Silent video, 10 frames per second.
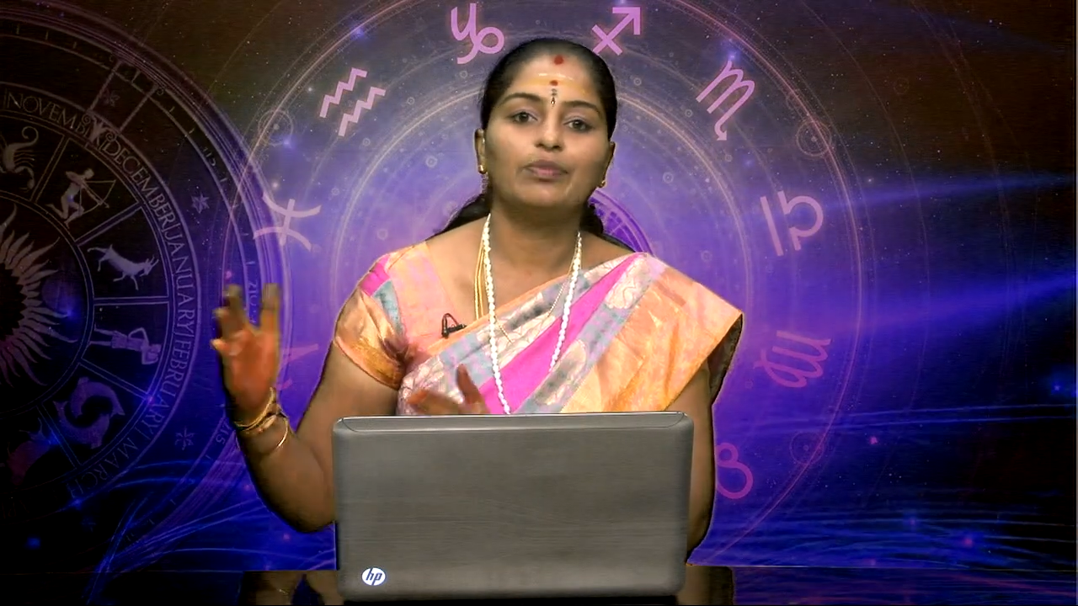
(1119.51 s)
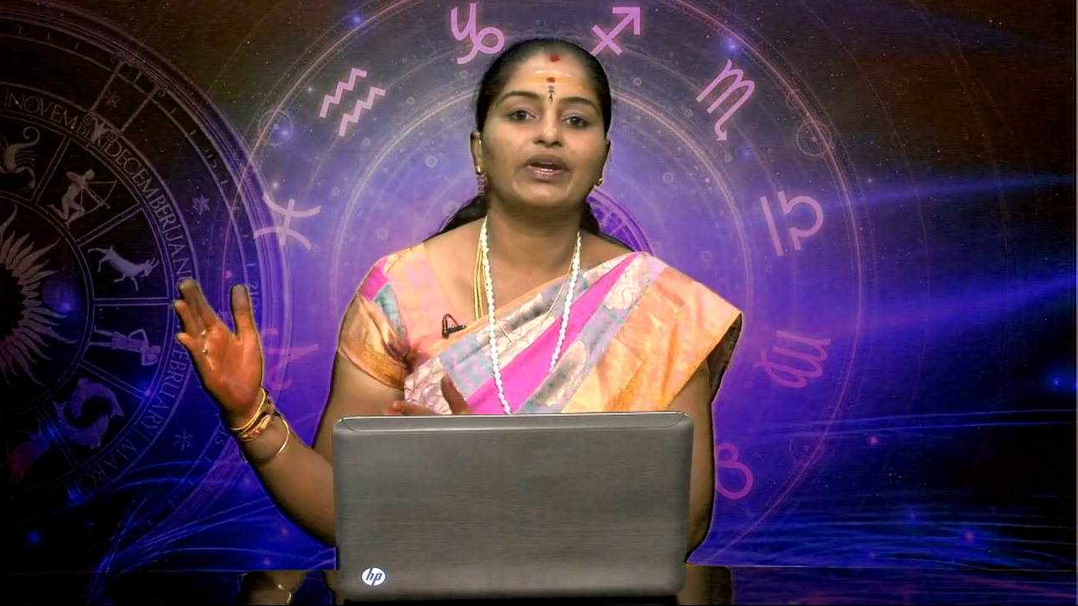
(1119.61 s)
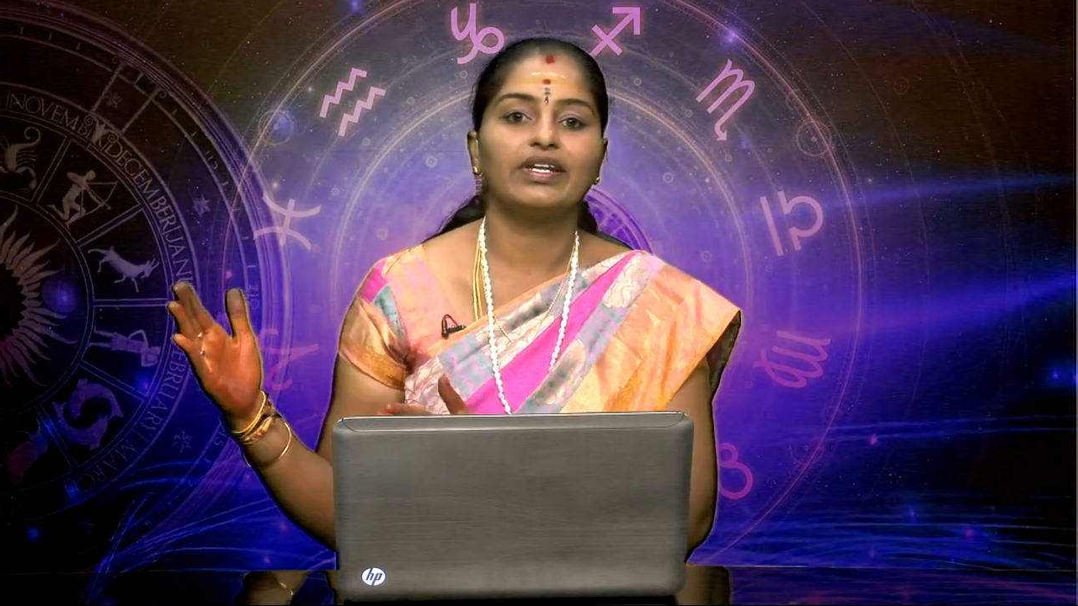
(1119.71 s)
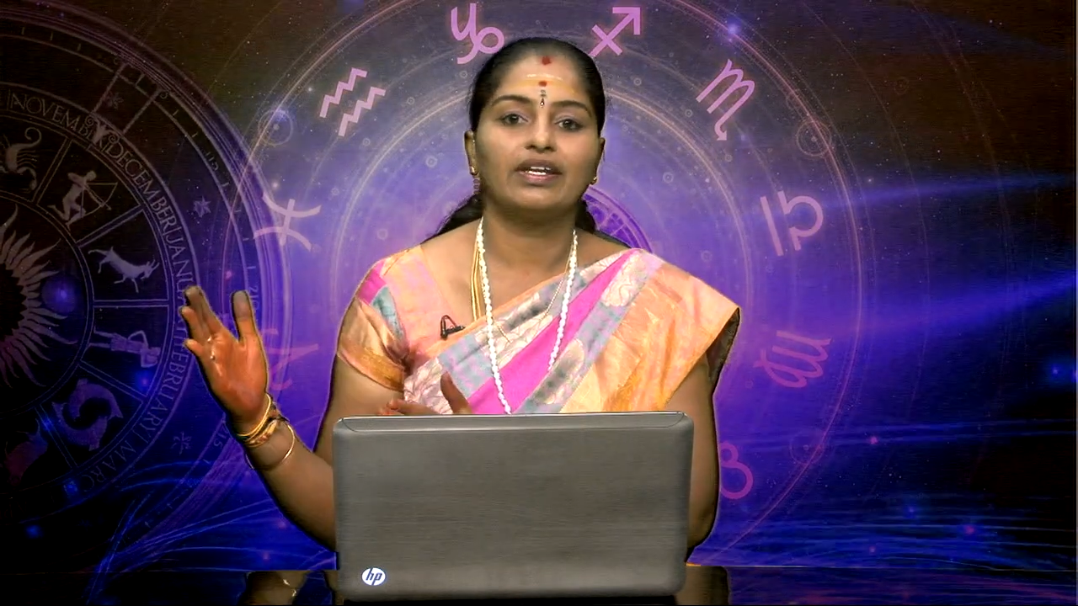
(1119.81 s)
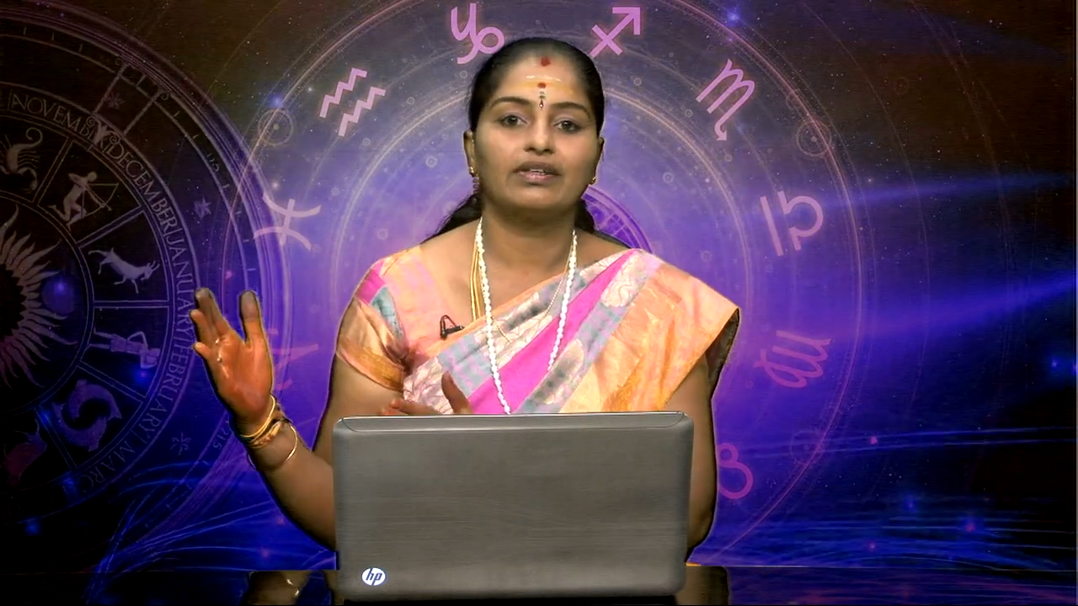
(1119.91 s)

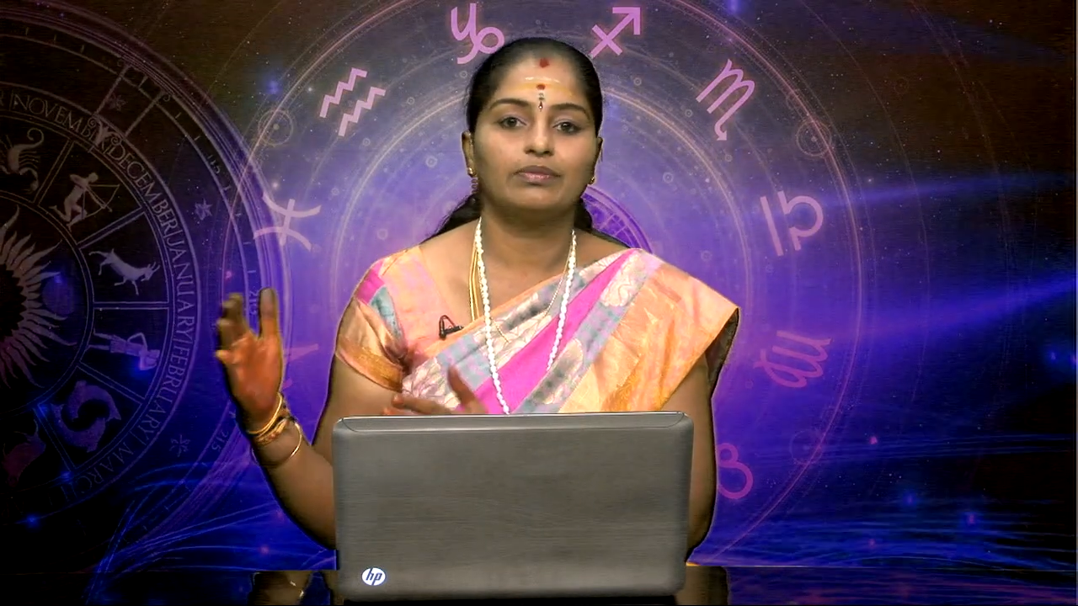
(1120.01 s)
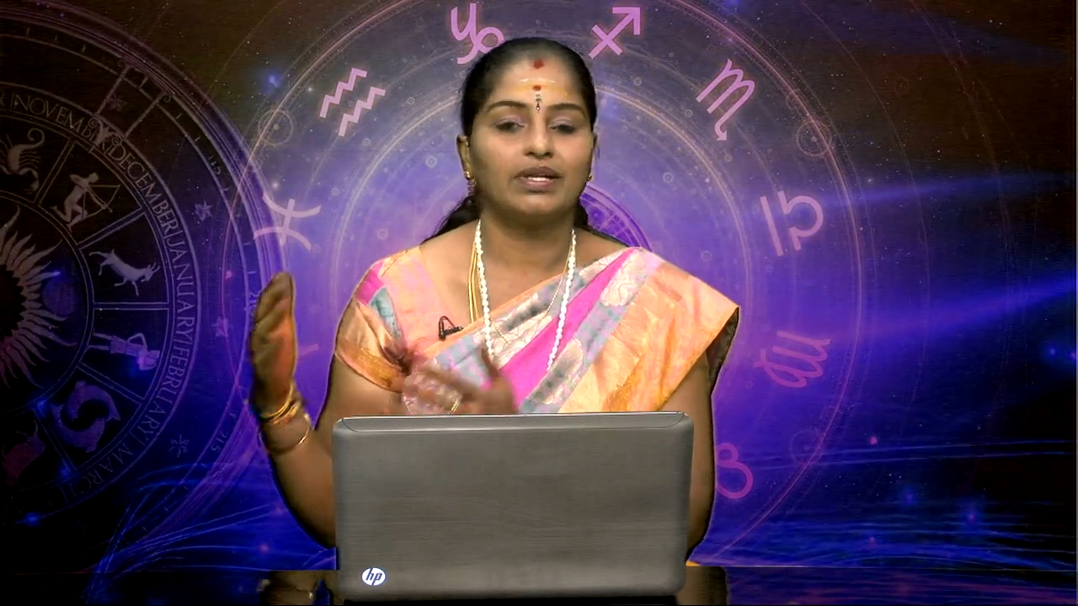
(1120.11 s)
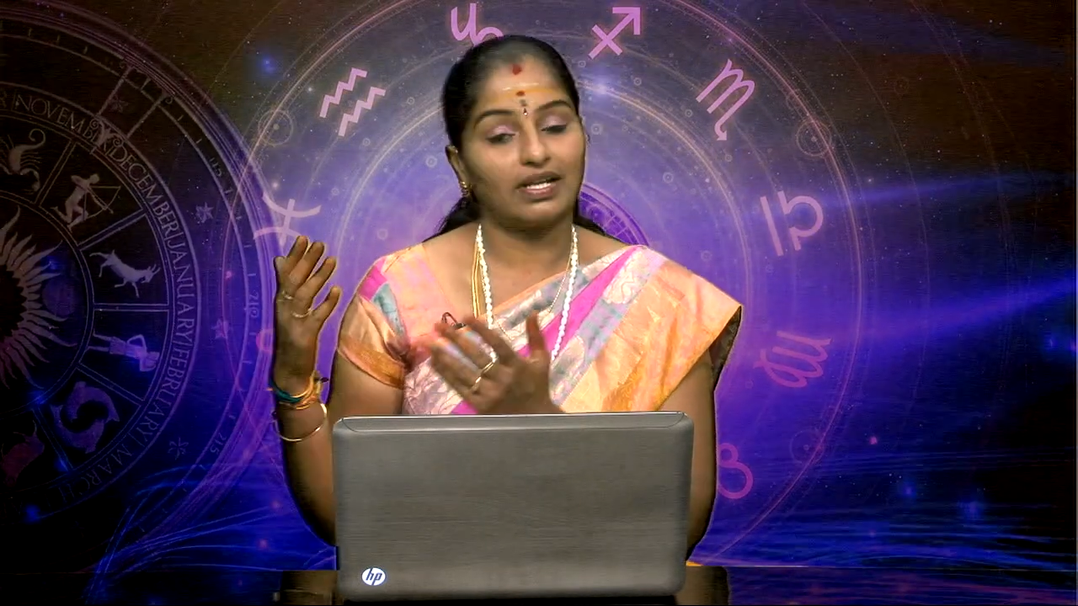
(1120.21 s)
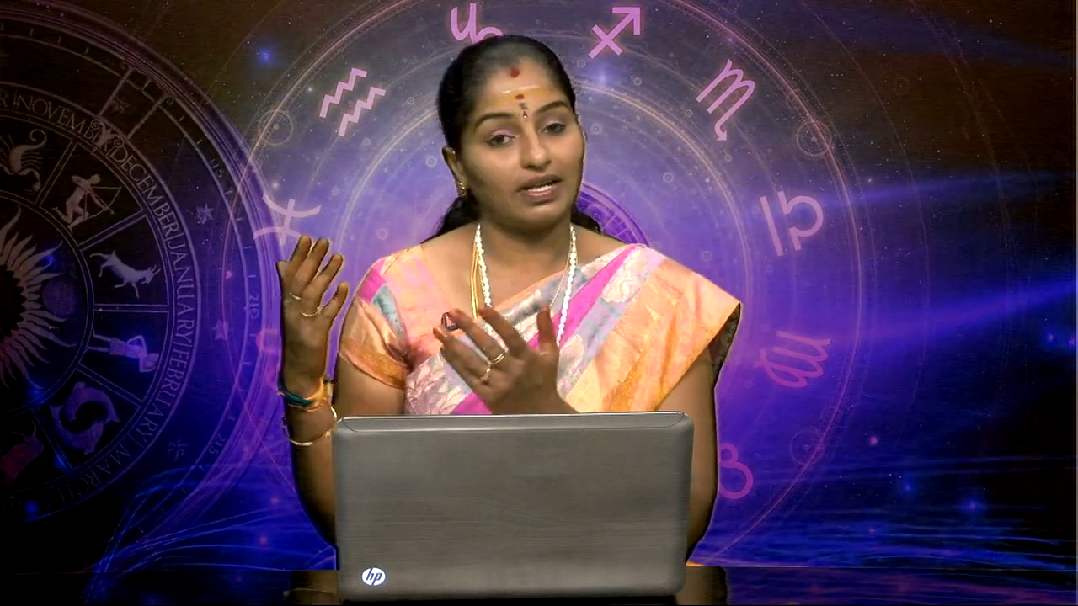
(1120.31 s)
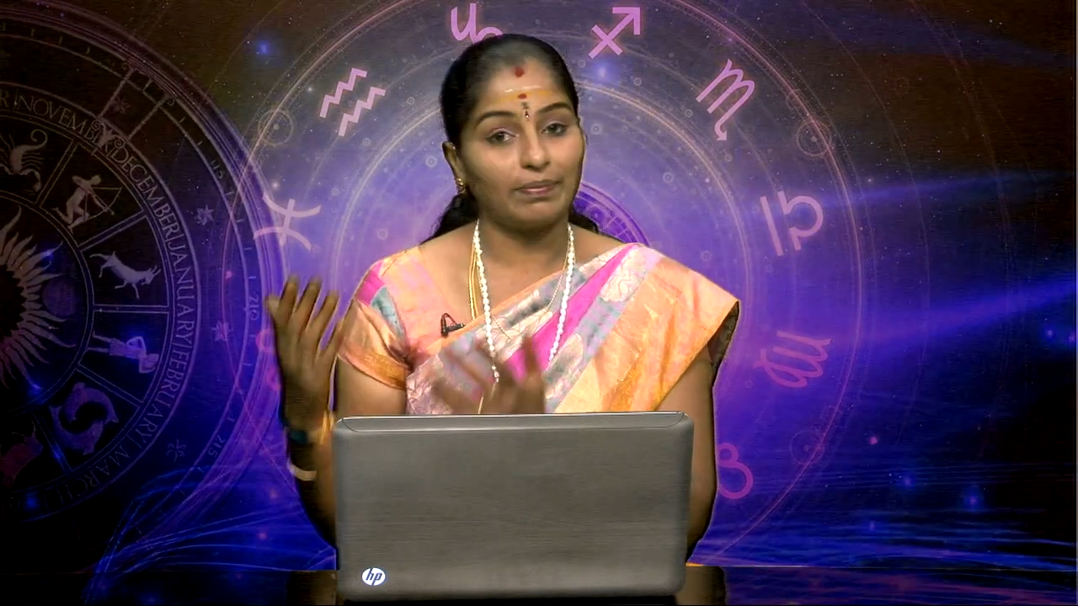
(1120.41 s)
போயிட்டே இருக்கும் பட் ஆனா